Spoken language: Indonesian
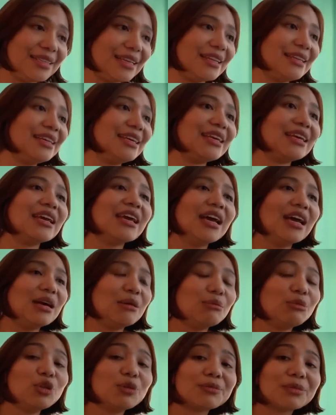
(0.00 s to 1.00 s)
Jadi
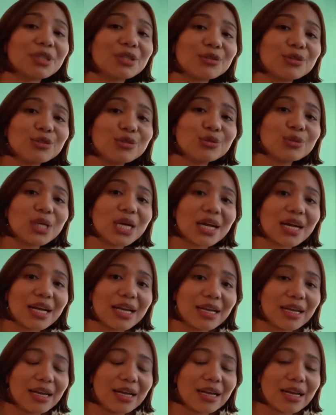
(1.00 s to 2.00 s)
belum tentu juga
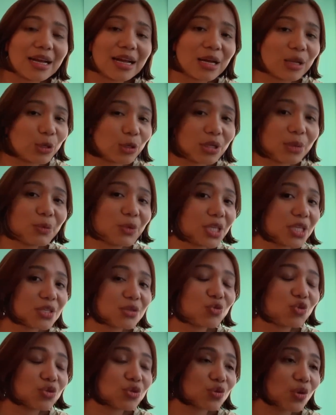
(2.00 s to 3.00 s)
kayak kakak Nona punya su
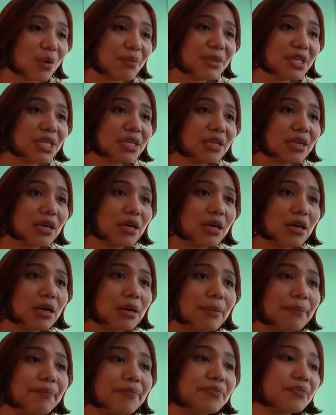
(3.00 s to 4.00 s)
suami
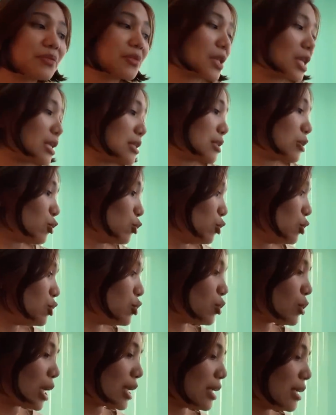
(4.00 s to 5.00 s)
um, setuju
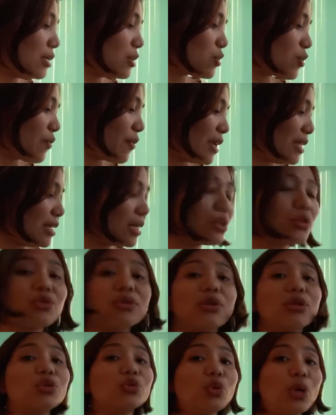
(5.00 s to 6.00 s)
karena ini sofanya kan
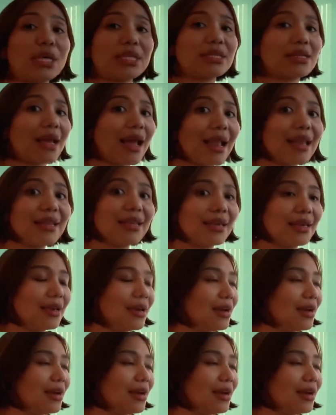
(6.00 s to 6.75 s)
sudah tua sekali